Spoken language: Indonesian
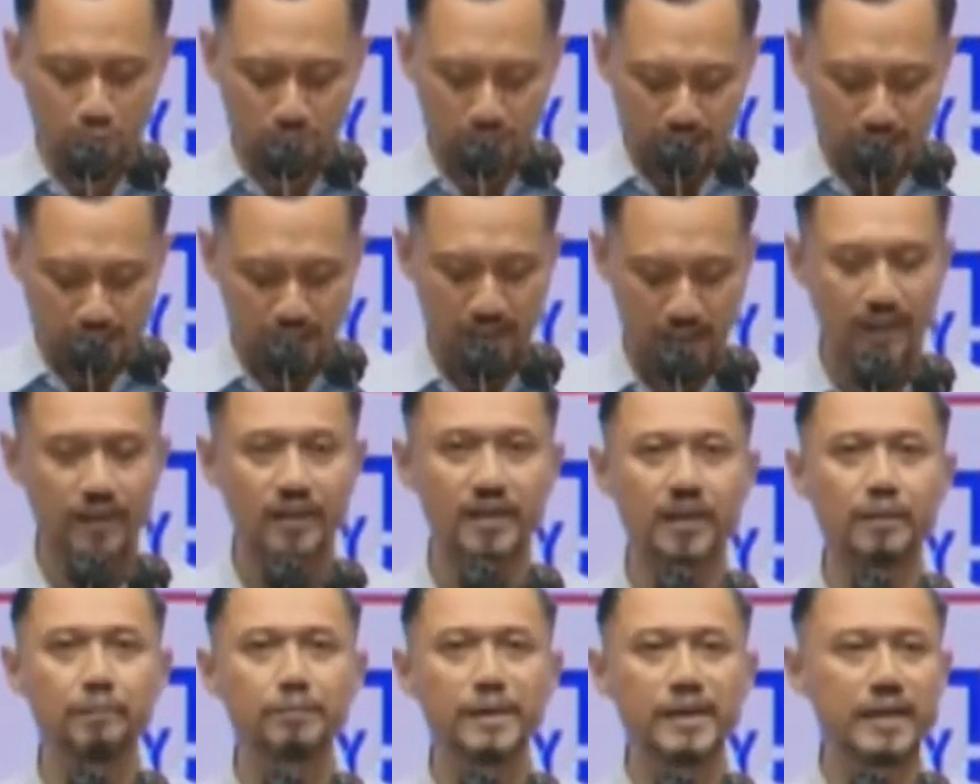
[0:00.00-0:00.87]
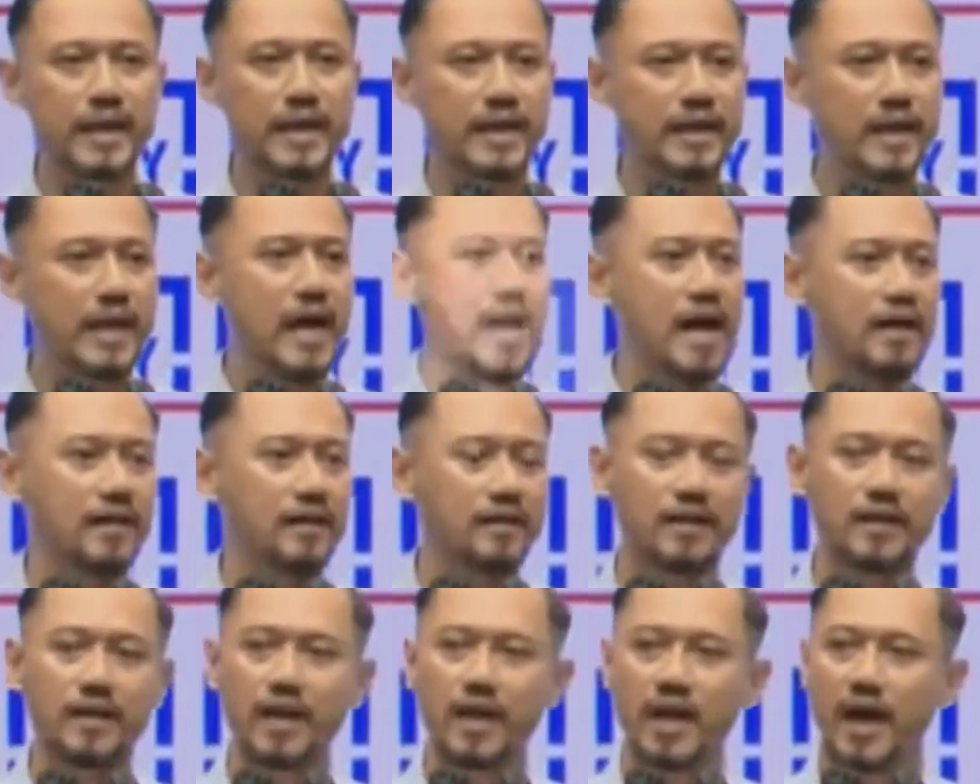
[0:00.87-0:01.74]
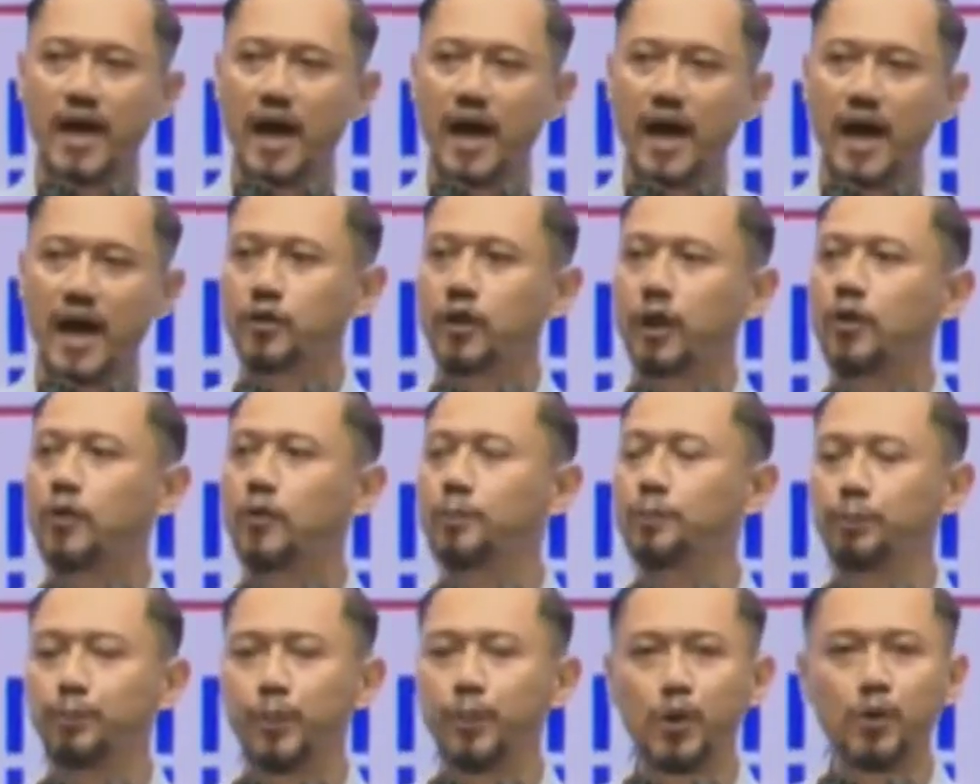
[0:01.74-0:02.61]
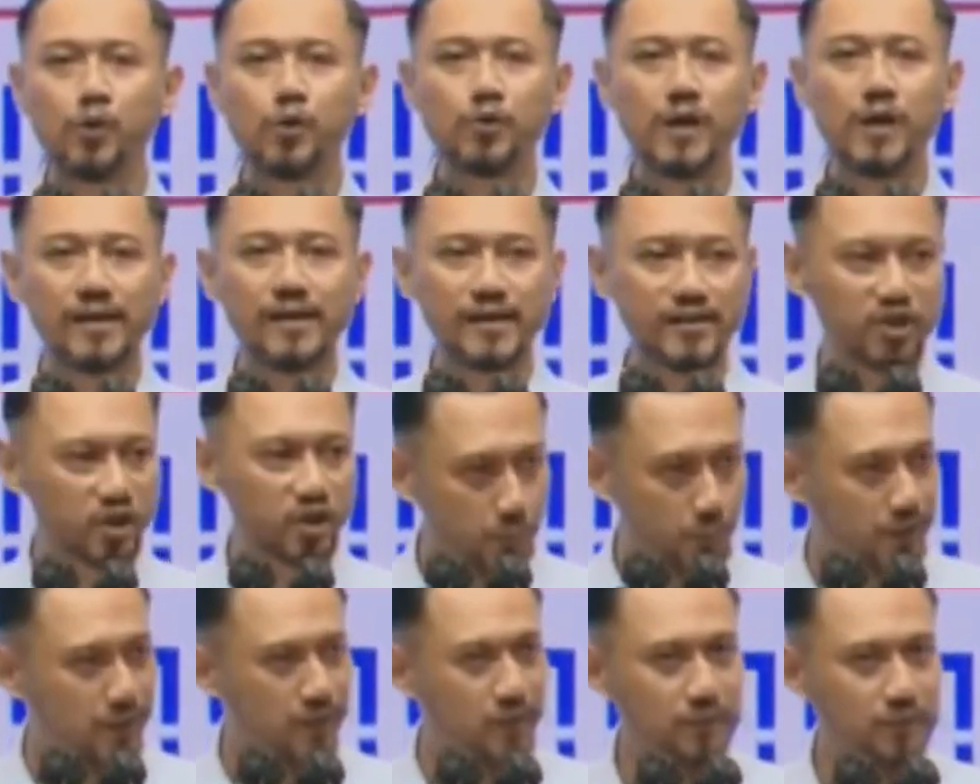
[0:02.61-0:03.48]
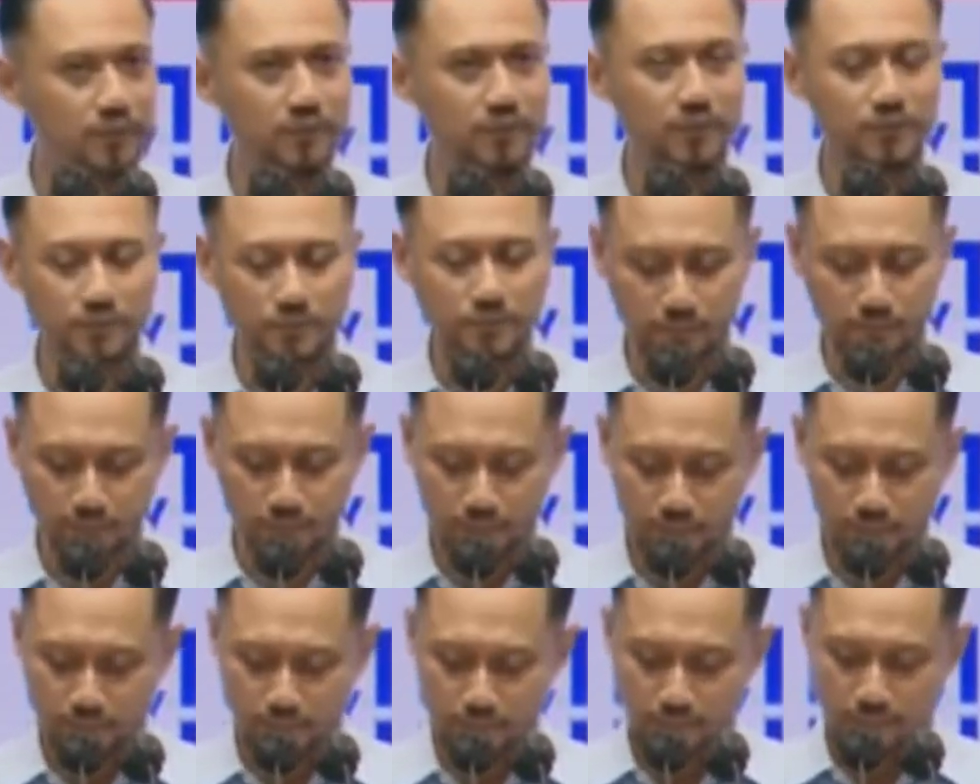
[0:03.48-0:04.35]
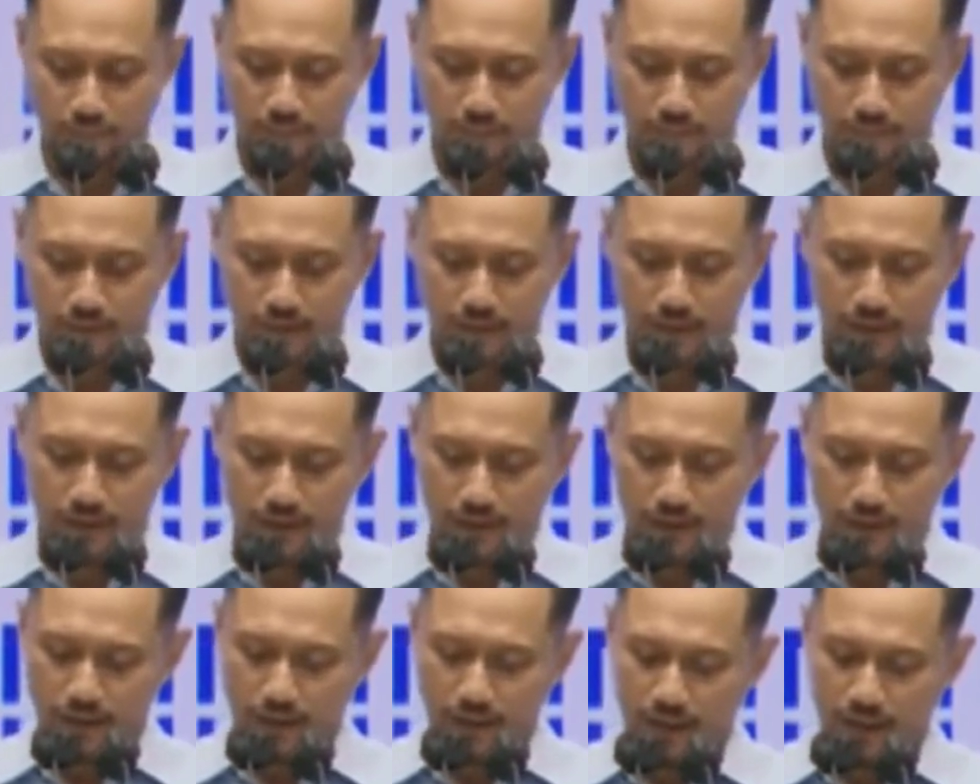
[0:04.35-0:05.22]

Kepimpinan ke depan ini kan kita perlu yang rasional dan memang memiliki prospek yang lebih